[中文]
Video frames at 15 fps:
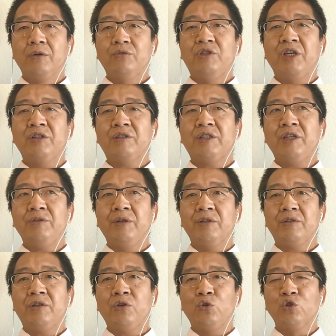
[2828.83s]
这这个
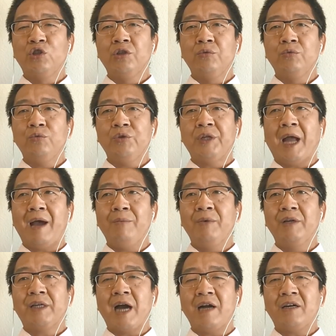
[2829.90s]
这种制度对于他
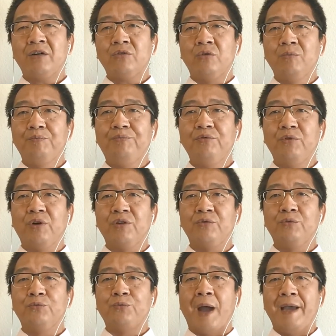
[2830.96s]
们刚刚从部落
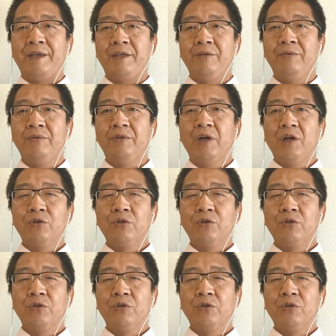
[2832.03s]
转型